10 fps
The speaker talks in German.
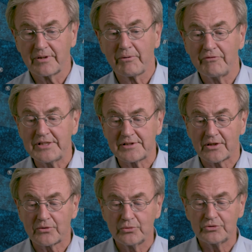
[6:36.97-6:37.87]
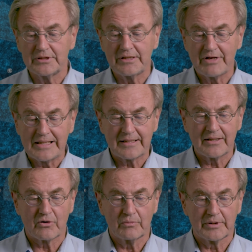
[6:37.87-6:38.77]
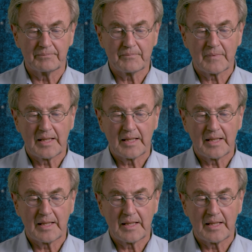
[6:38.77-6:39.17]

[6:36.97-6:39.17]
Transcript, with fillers: Aber wie ist der Kuss in die Welt gekommen?